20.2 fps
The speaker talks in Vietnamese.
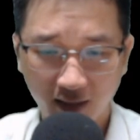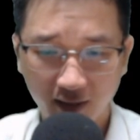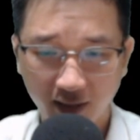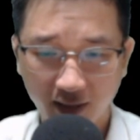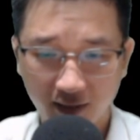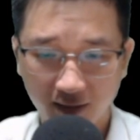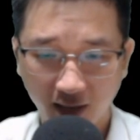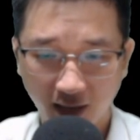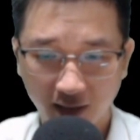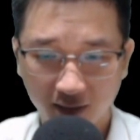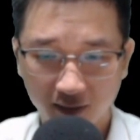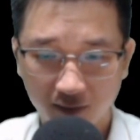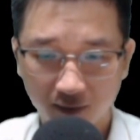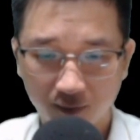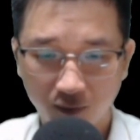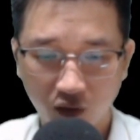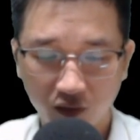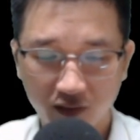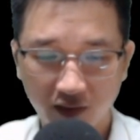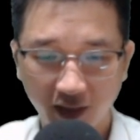kinh ngạc,
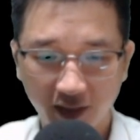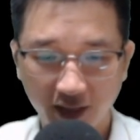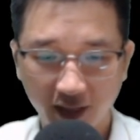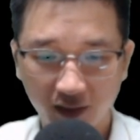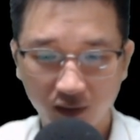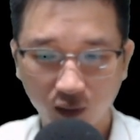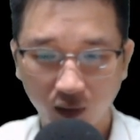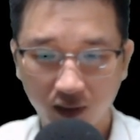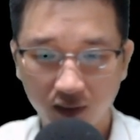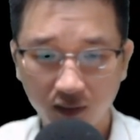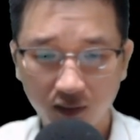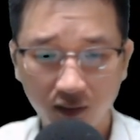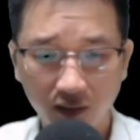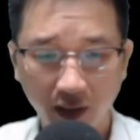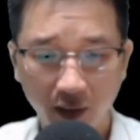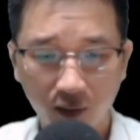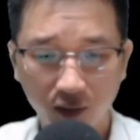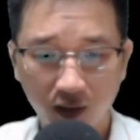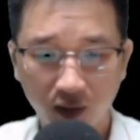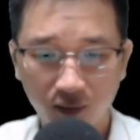bọn người đế tuấn
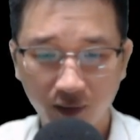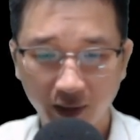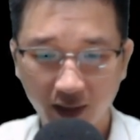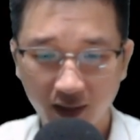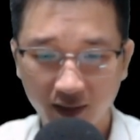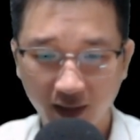đều không nghĩ